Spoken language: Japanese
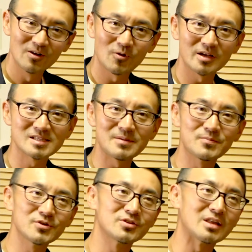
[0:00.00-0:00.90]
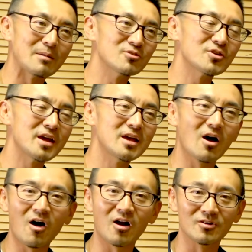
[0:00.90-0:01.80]
これ全部
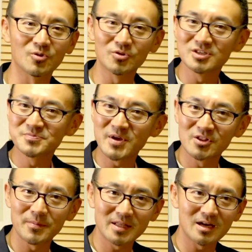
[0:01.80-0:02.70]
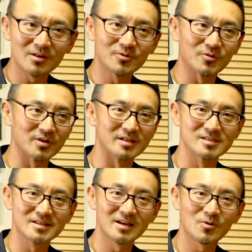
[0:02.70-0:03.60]
WAR のこのスペルのパターンの時で
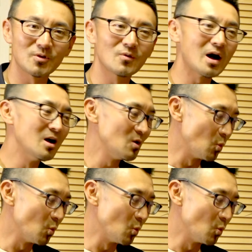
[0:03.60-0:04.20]
すねこれは